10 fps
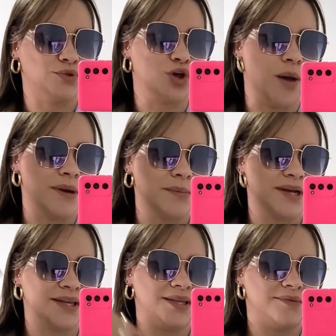Dobra a
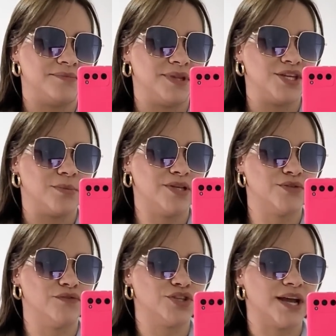manguinha, deixa mais
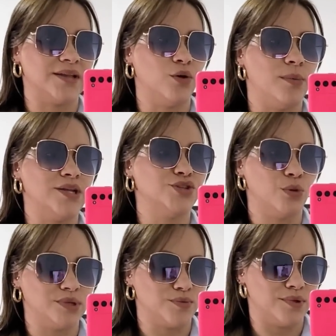sofisticada,
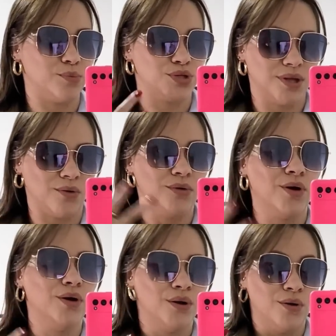arrumadinha, ao mesmo tempo te dá um,
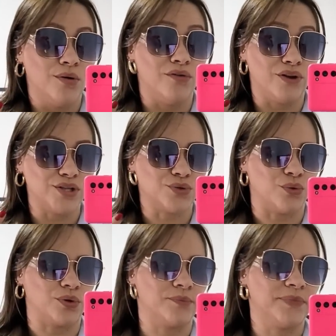um
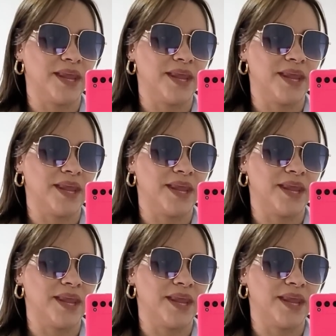frescor.